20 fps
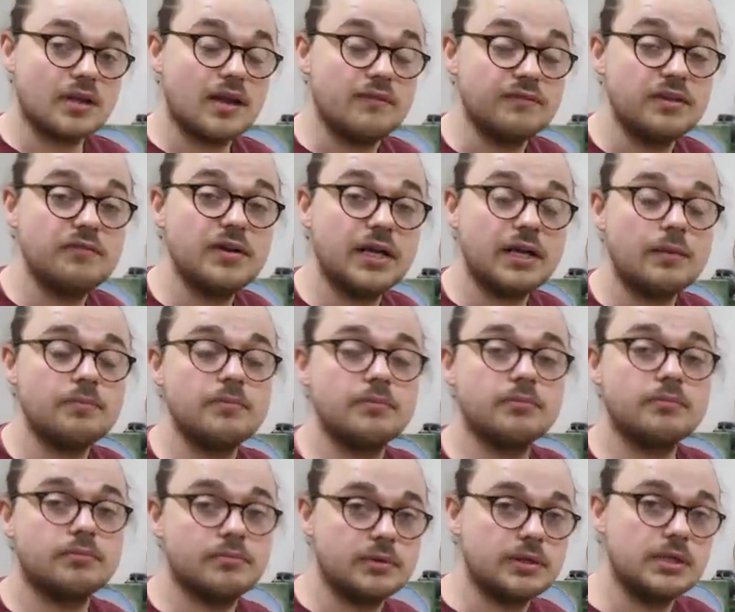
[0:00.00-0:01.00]
Wie wir dann
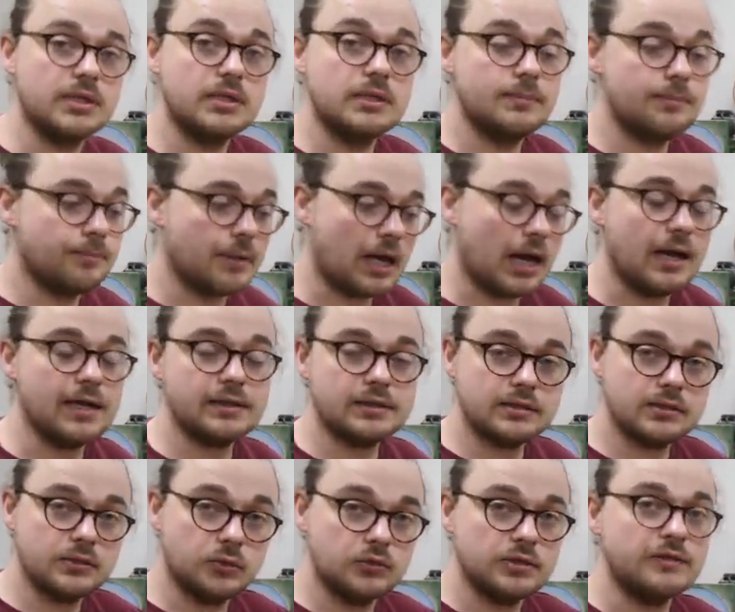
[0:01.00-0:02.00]
die
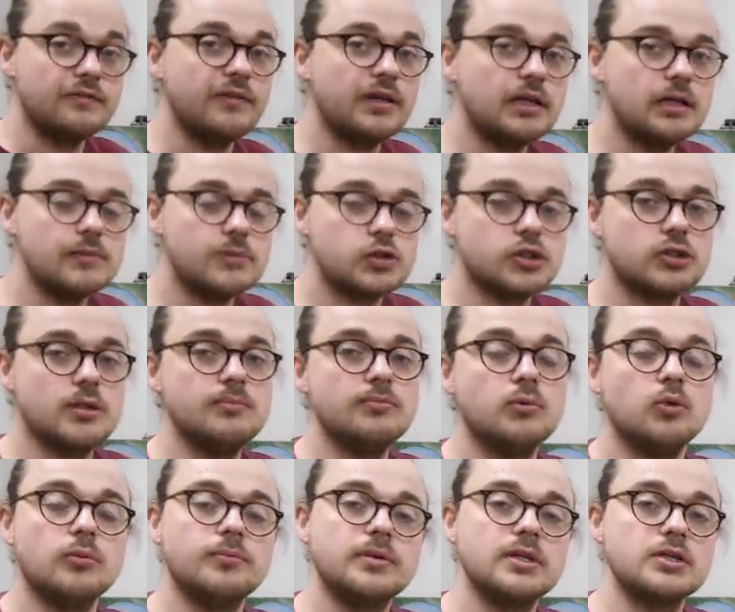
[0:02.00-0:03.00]
Breite und den Winkel bestimmen,
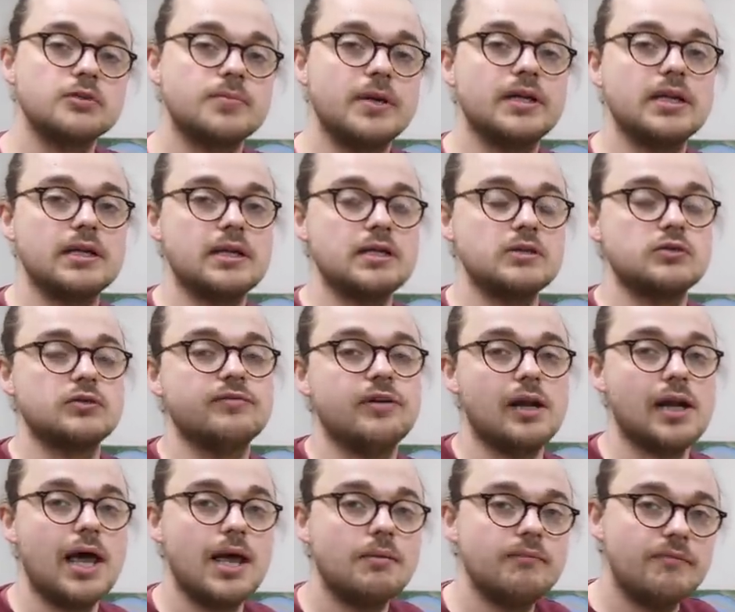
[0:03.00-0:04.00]
um das später dann zu
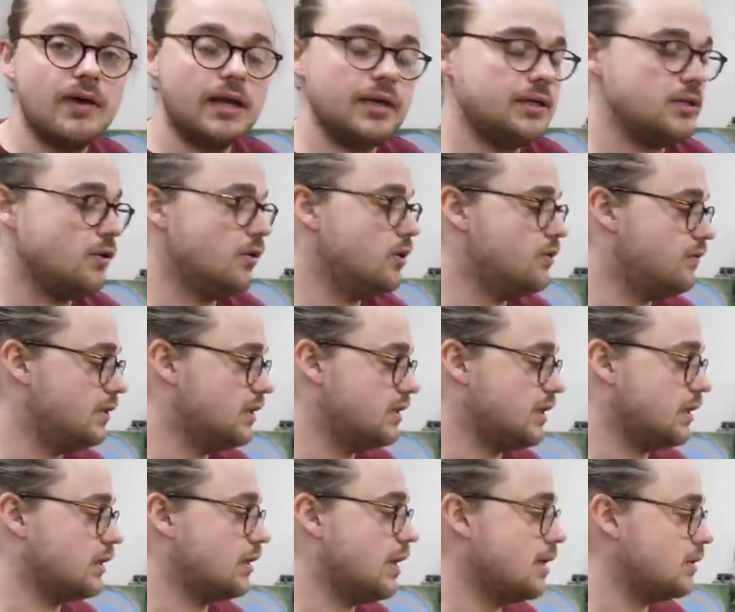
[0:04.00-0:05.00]
verleihen, werde ich euch wie
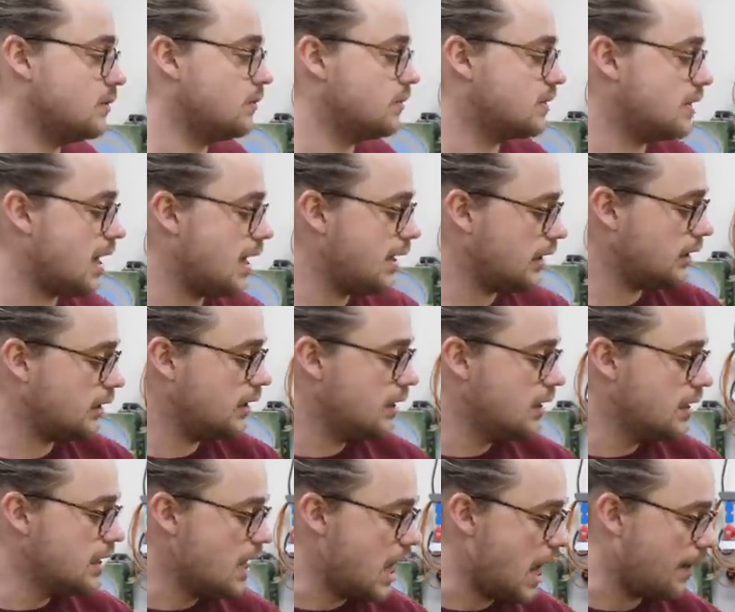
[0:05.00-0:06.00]
gesagt gleich noch zeigen.
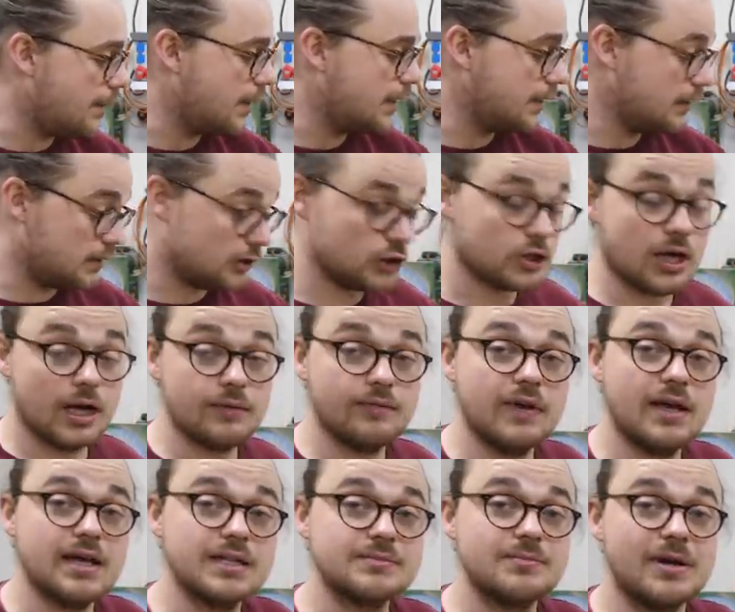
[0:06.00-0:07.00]
Aber jetzt schneiden
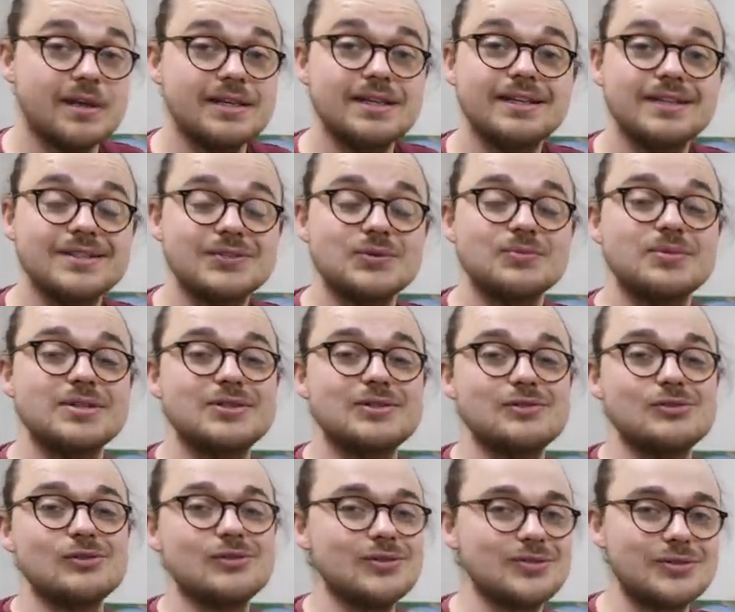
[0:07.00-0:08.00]
wir erstmal hier so ein bisschen
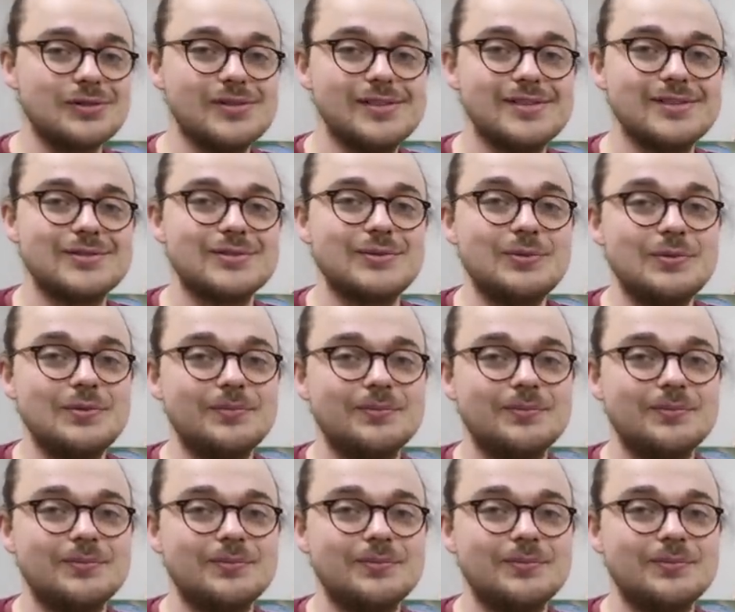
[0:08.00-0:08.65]
schönes Holz zu.